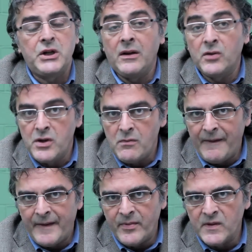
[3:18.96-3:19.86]
i
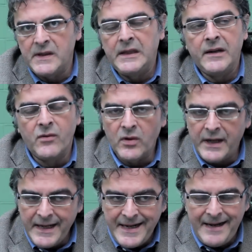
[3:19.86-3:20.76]
150 posti di lavoro
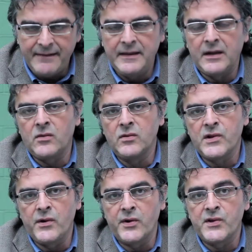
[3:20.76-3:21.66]
creati dal
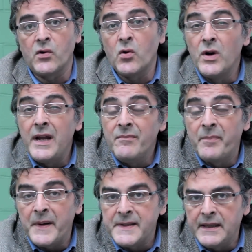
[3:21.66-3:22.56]
consorzio, con le
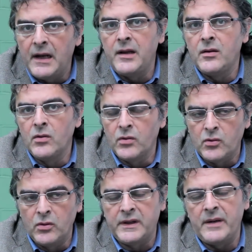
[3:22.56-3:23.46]
imprese
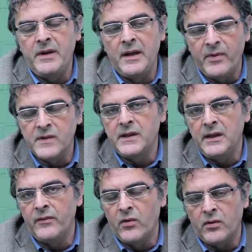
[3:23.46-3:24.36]
dell'indotto oltre 1000 posti
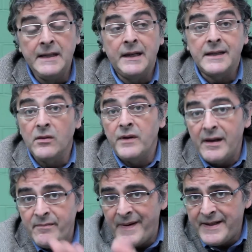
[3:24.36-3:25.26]
di lavoro. La seconda
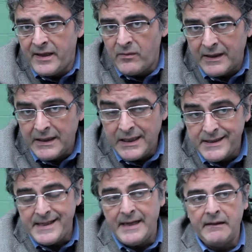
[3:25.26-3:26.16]
campagna riguarda le
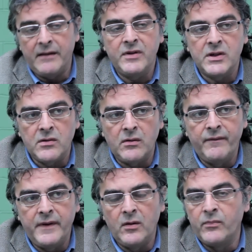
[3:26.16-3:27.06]
aziende, invece sono
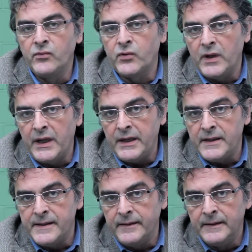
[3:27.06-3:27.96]
il vero punto di
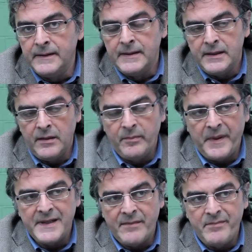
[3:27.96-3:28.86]
crisi.
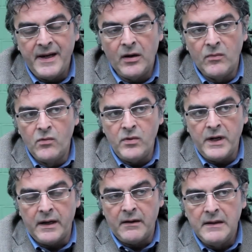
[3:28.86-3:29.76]
Impresa bene
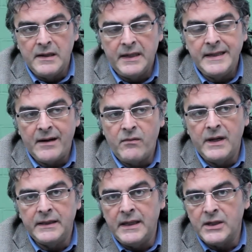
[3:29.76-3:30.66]
comune, l'idea è
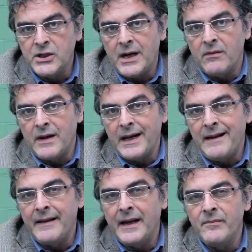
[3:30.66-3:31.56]
quella di lanciare una
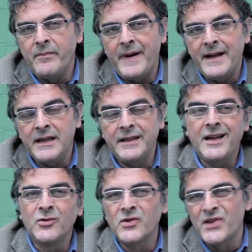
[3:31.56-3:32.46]
grande campagna
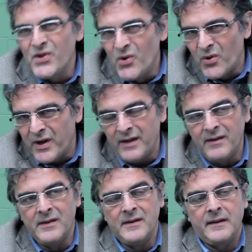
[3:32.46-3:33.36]
di
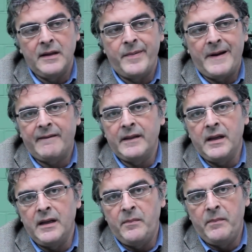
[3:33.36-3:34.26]
adozione da parte
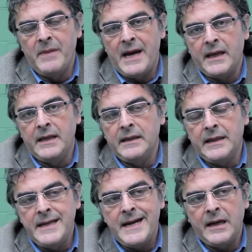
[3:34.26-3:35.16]
dei marchi
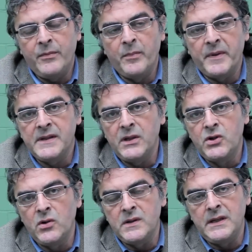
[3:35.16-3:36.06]
italiani più
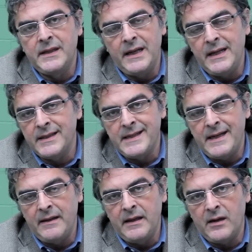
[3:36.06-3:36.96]
prestigiosi delle
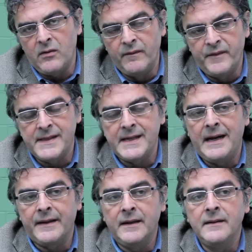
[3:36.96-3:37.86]
aziende
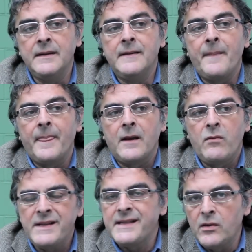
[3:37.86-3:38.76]
confiscate.
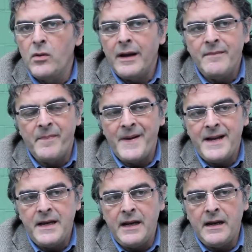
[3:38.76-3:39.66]
Queste due
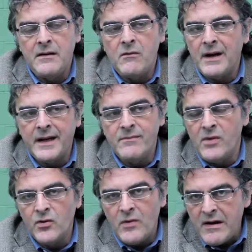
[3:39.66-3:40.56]
campagne in qualche
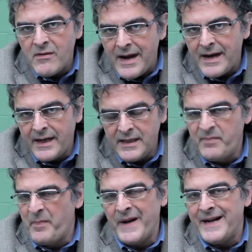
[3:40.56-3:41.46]
modo hanno anche
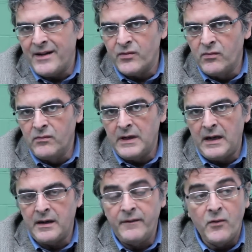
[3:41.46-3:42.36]
ispirato
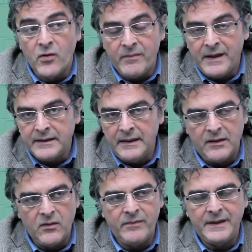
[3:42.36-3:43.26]
una riforma
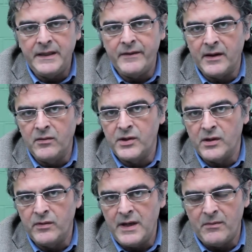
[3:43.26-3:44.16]
della normativa che noi
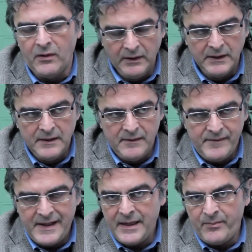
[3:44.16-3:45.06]
ci auguriamo
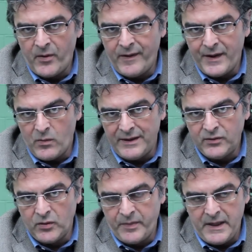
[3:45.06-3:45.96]
venga approvata quanto